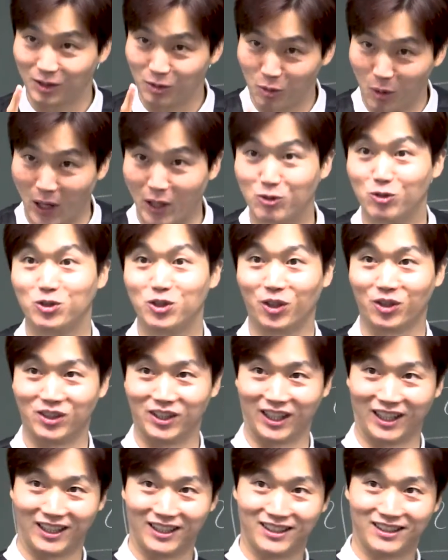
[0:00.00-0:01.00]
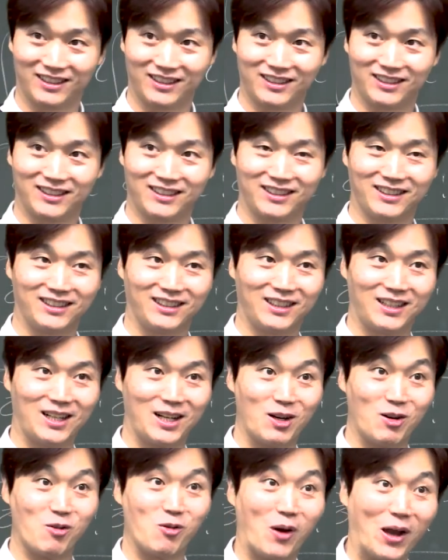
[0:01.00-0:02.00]
왜 주셨냐?
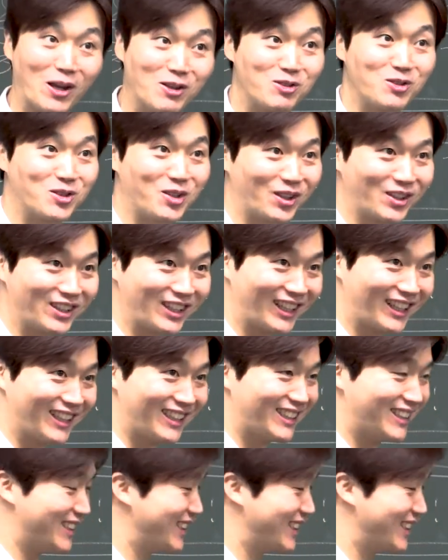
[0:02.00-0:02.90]
왜 주셨냐?